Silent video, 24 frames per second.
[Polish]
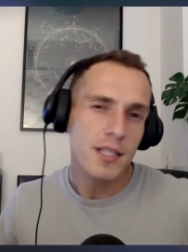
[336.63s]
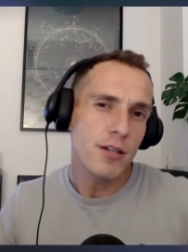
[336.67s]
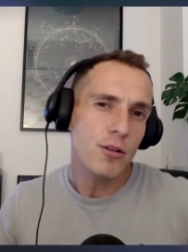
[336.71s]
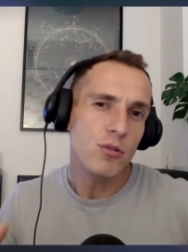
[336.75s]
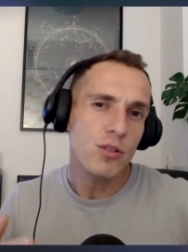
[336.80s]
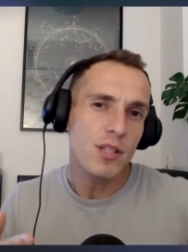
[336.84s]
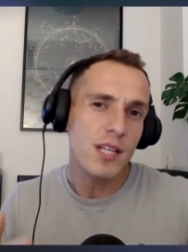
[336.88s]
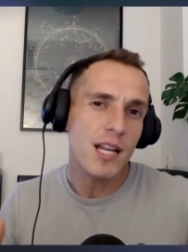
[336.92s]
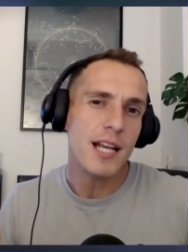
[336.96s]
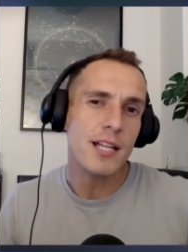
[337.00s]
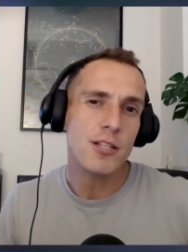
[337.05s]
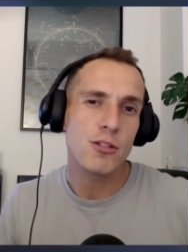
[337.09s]
Nie
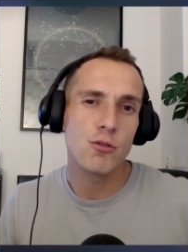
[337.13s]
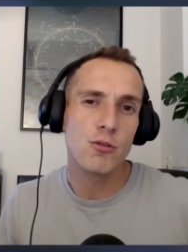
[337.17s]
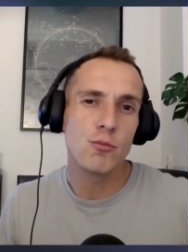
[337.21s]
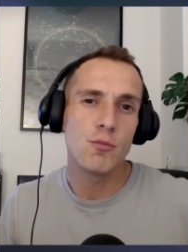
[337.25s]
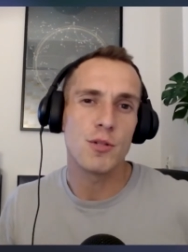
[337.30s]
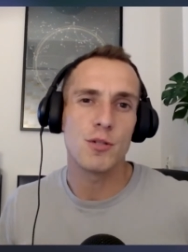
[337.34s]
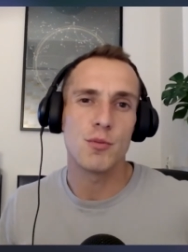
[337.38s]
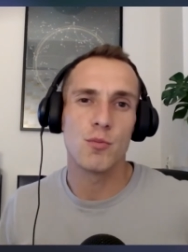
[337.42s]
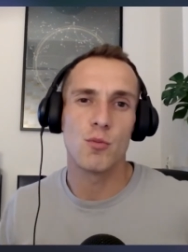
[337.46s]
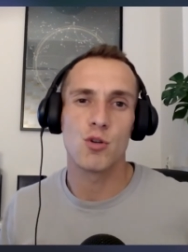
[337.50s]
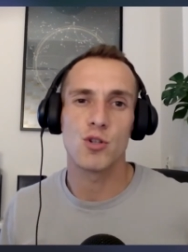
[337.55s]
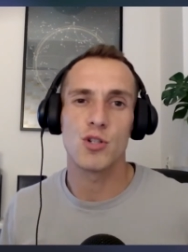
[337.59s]
od razu
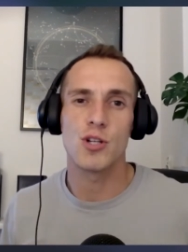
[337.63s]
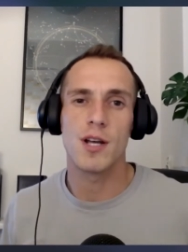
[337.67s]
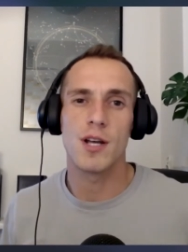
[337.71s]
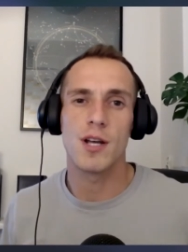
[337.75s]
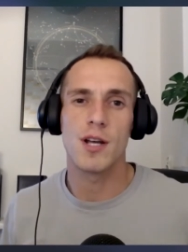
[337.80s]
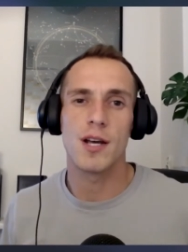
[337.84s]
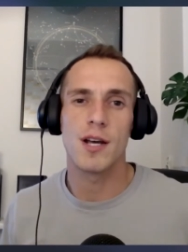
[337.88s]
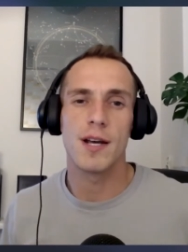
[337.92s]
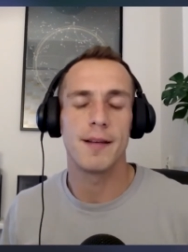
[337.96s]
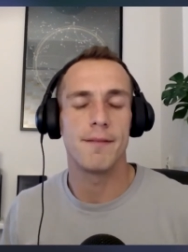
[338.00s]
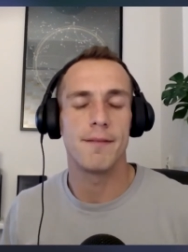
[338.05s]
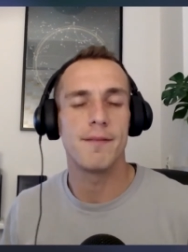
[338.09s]
być
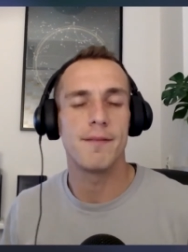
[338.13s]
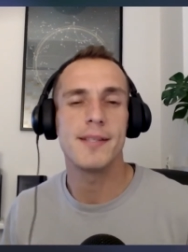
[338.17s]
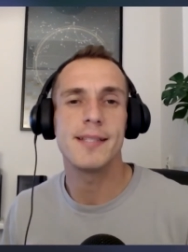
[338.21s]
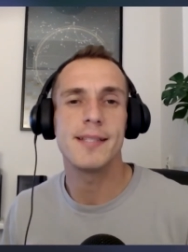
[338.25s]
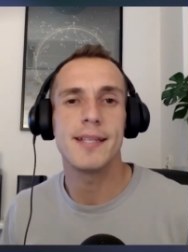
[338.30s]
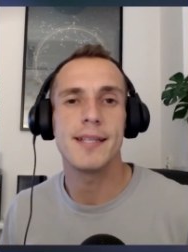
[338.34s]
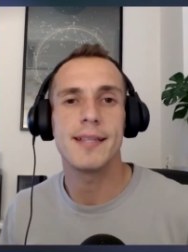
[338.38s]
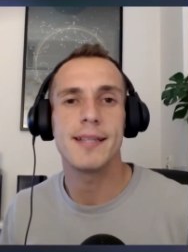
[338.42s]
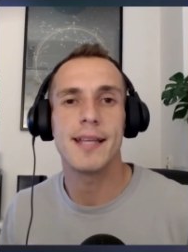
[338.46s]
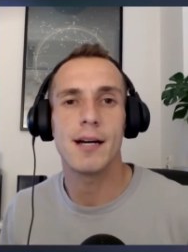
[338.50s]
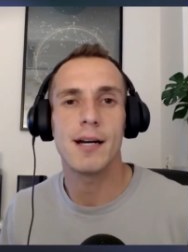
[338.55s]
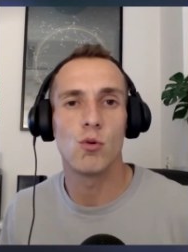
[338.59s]
może
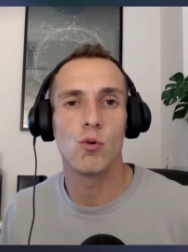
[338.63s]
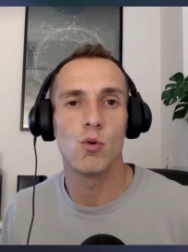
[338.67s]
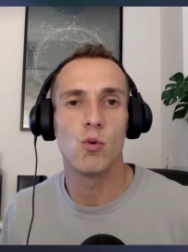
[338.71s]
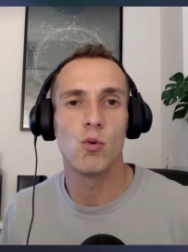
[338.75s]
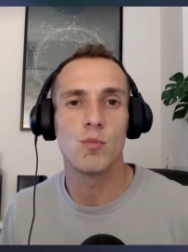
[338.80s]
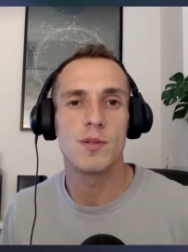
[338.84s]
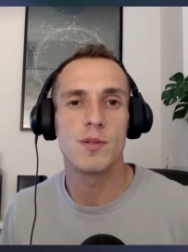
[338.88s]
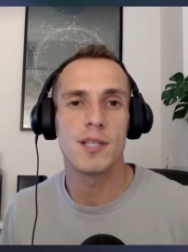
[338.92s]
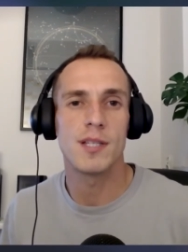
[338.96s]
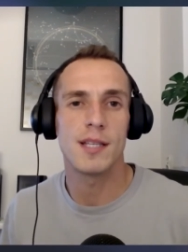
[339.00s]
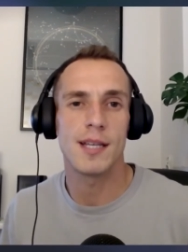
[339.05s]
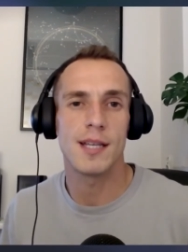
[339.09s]
wizyta u
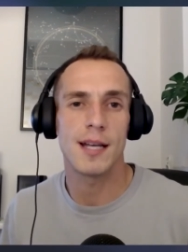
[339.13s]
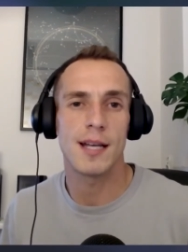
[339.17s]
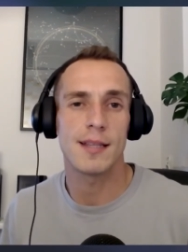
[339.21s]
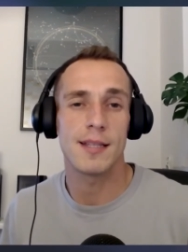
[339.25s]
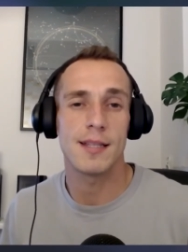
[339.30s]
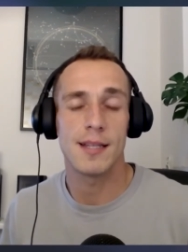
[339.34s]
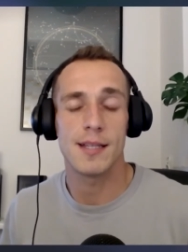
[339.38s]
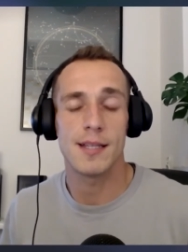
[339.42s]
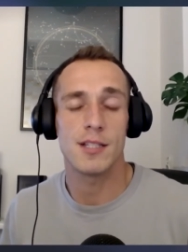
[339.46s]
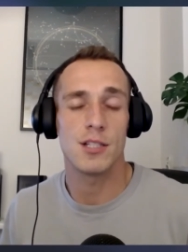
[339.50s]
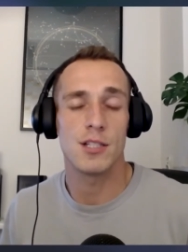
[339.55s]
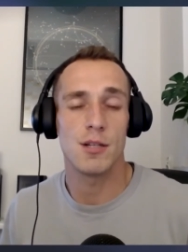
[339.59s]

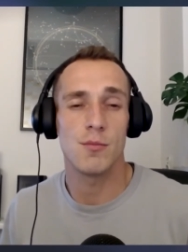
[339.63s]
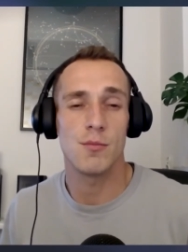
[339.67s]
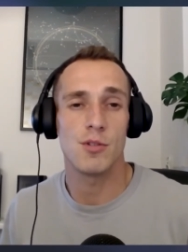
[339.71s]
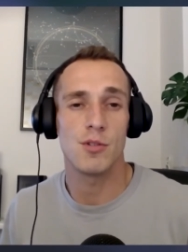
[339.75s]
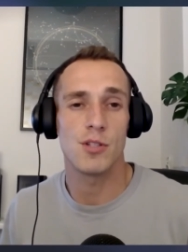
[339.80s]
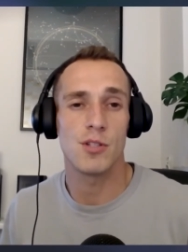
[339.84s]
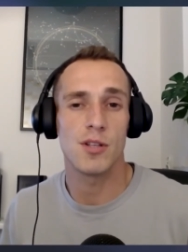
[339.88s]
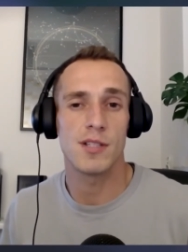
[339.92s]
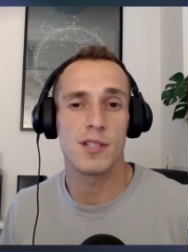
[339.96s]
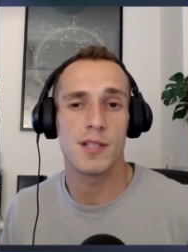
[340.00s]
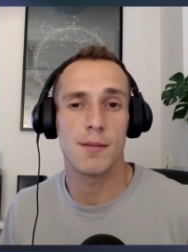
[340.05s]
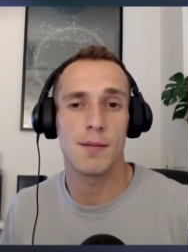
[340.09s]
psychiatry jest czymś,
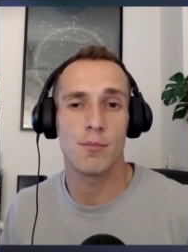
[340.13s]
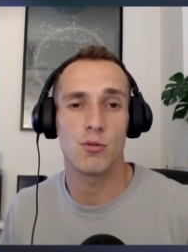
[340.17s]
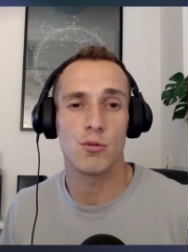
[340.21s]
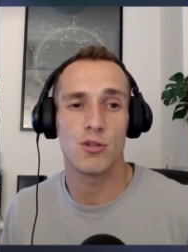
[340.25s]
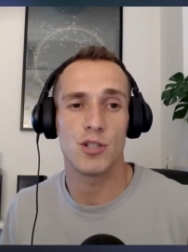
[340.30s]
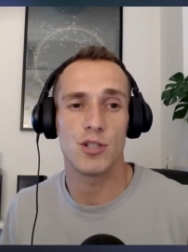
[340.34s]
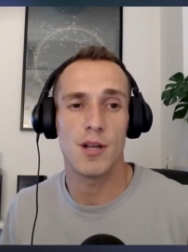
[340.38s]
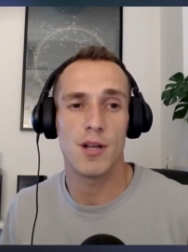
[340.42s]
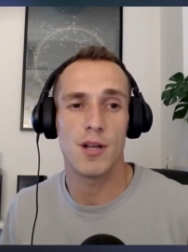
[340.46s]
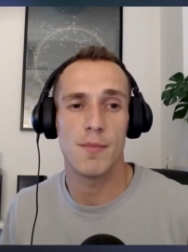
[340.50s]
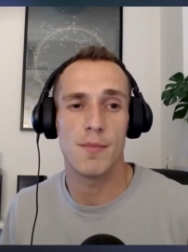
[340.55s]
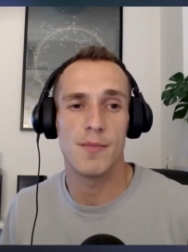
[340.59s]
co jest nam
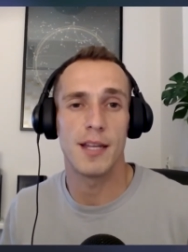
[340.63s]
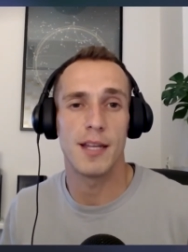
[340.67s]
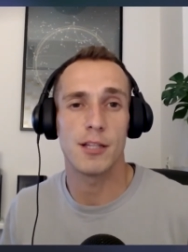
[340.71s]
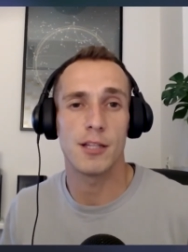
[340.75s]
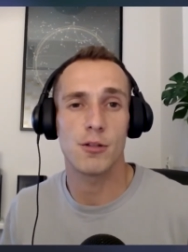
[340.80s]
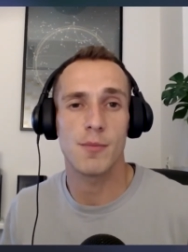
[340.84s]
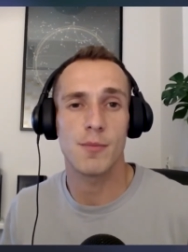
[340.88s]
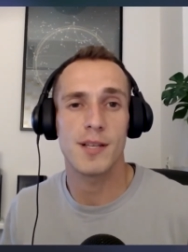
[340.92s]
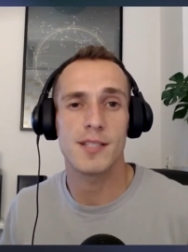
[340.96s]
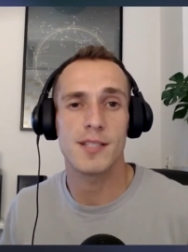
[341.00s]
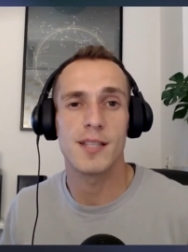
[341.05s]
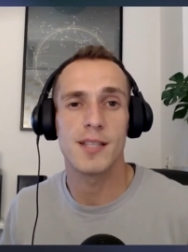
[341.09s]
potrzebne.
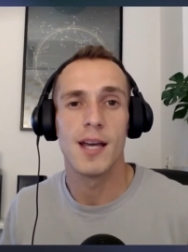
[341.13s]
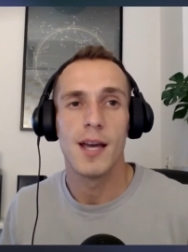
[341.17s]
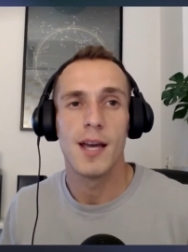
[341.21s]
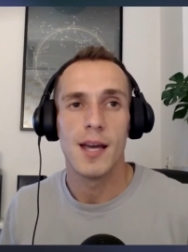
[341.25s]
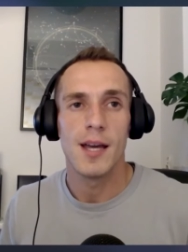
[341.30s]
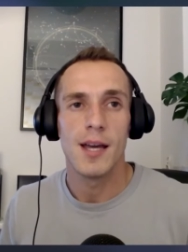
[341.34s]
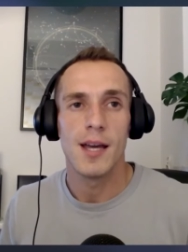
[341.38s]
Natomiast